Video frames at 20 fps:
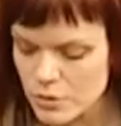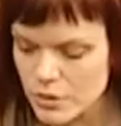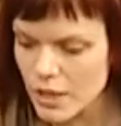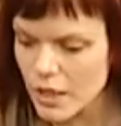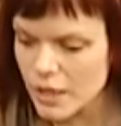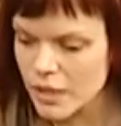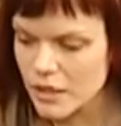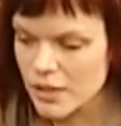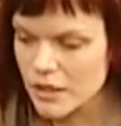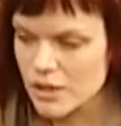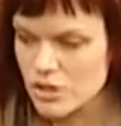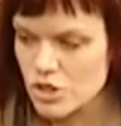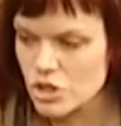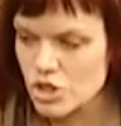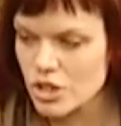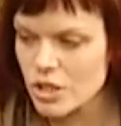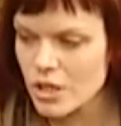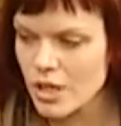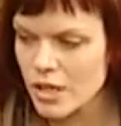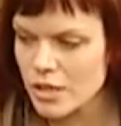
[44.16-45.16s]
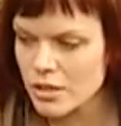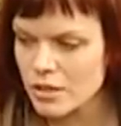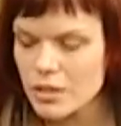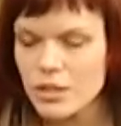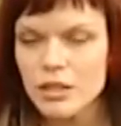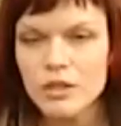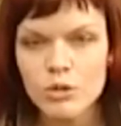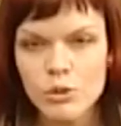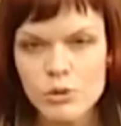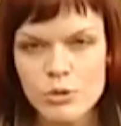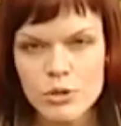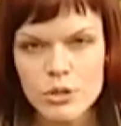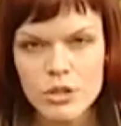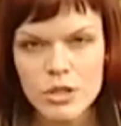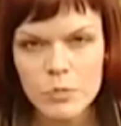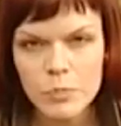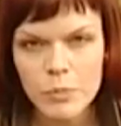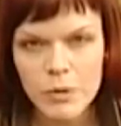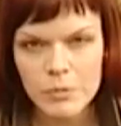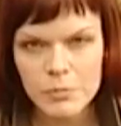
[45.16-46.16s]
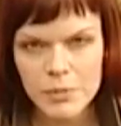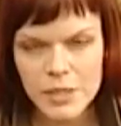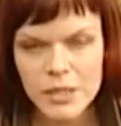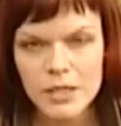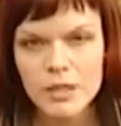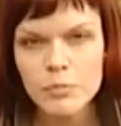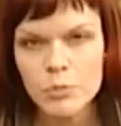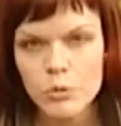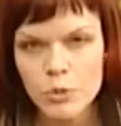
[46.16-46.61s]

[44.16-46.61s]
вот такие шикарные толстые побеги,